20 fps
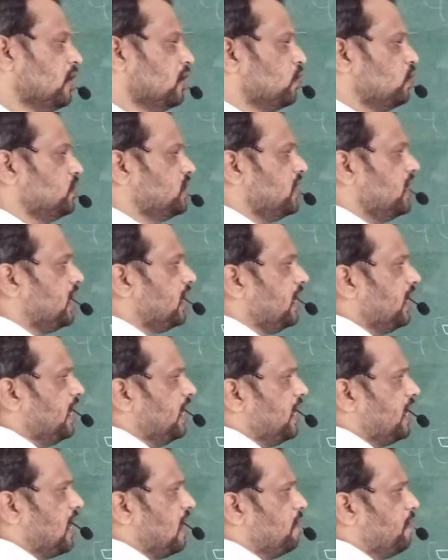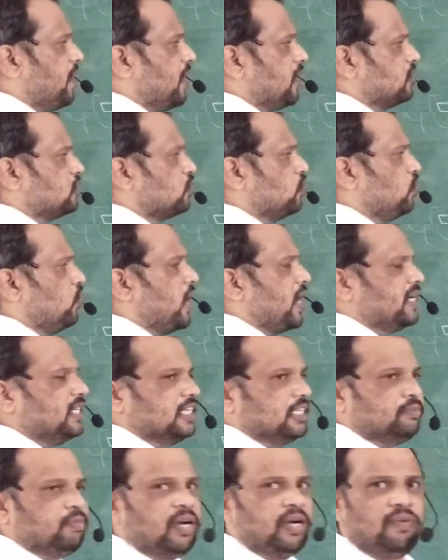कुशनिंग के लिए यहाँ पे एक स्क्रू
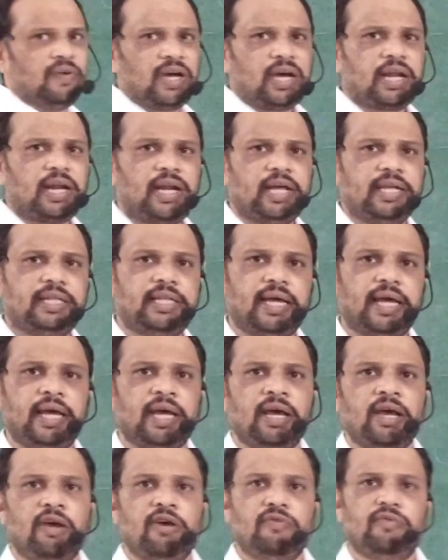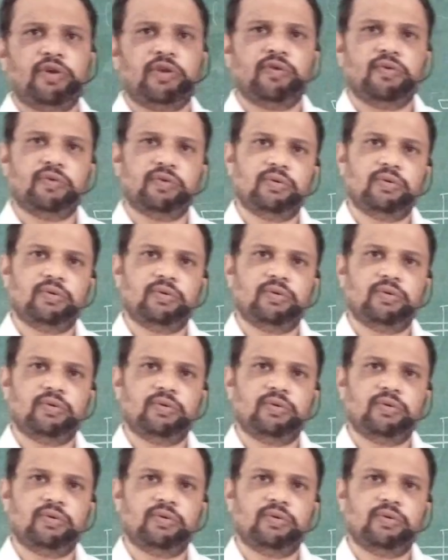एडजस्टमेंट वगैरह रहता है फिर